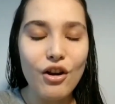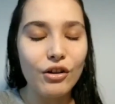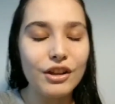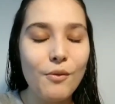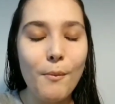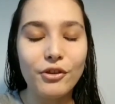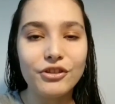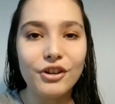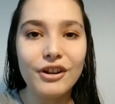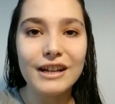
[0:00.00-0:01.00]
Los quiero un
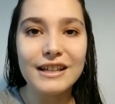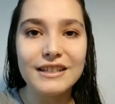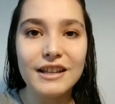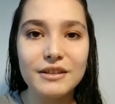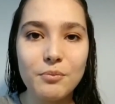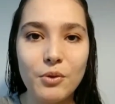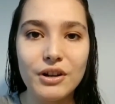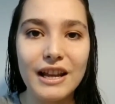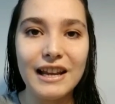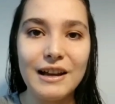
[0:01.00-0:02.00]
montón. Gracias
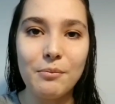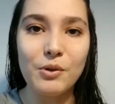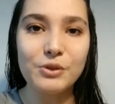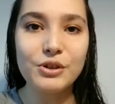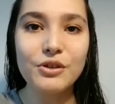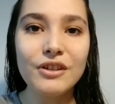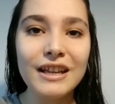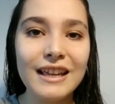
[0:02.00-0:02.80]
por el apoyo,